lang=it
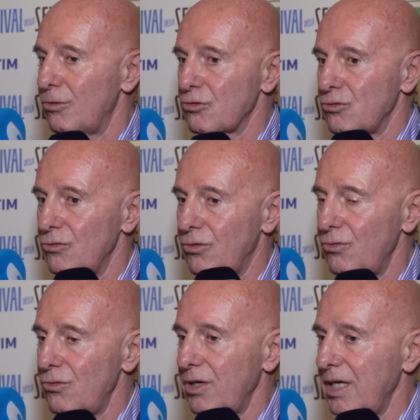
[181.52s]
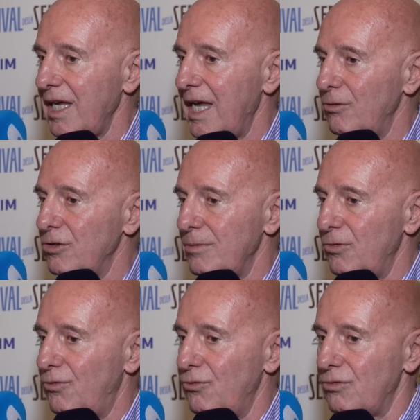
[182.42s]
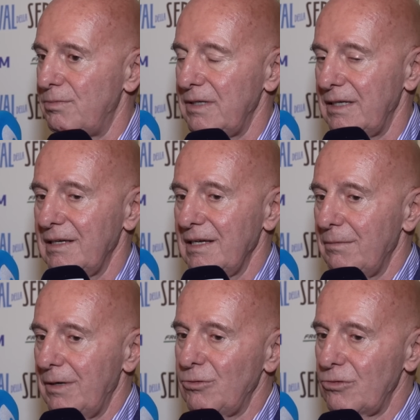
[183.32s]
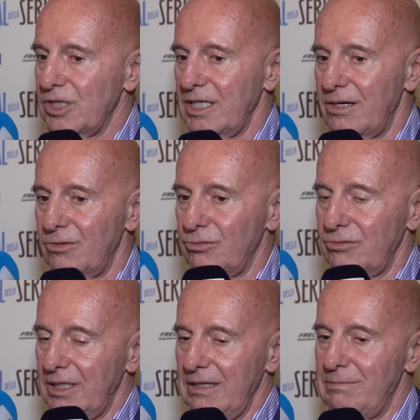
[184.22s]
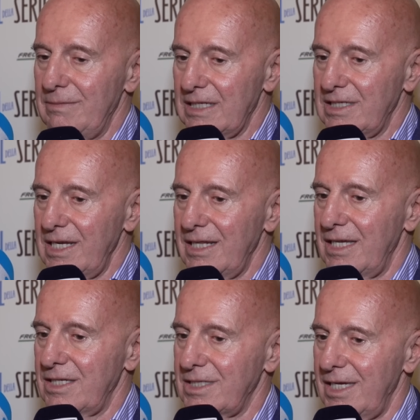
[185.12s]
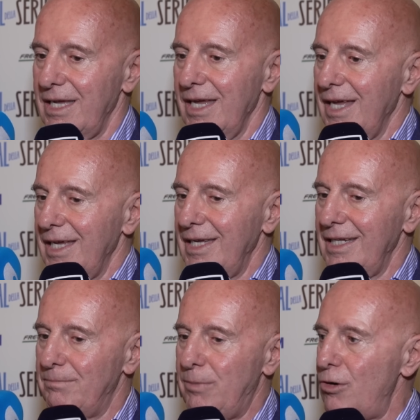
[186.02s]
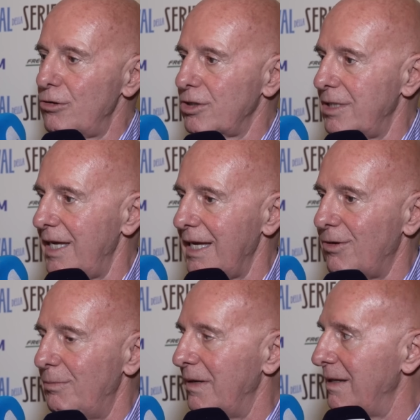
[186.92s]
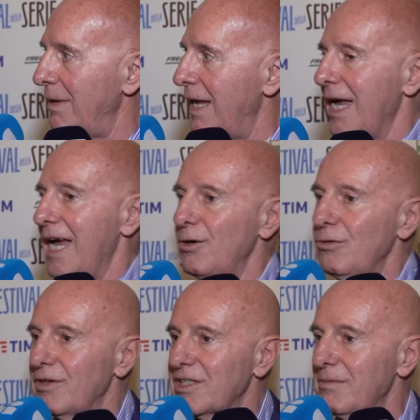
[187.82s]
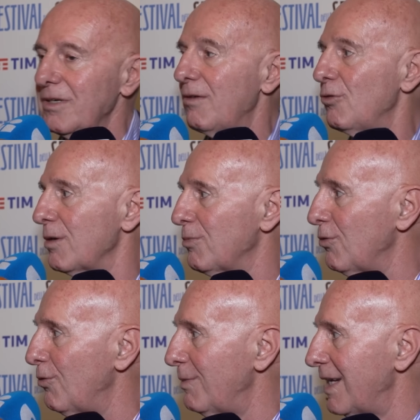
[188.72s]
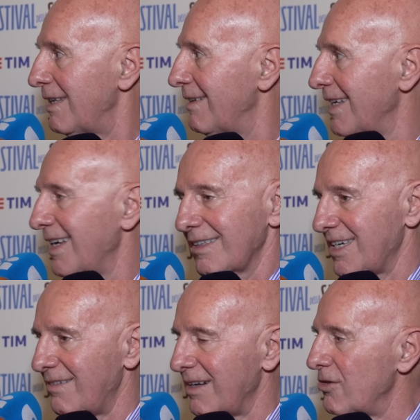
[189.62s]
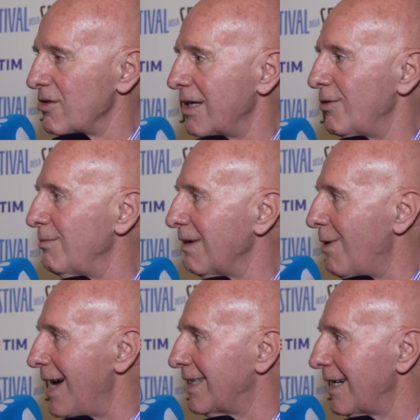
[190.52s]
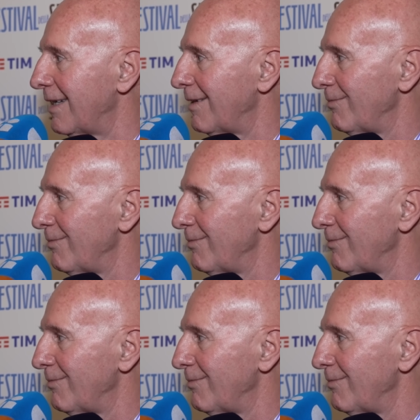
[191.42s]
loro sono crucchi e noi siamo furbi, loro girano tutti in Mercedes, in Porsche, e noi facciamo i lavori più umili, c'è qualcosa che non mi quadra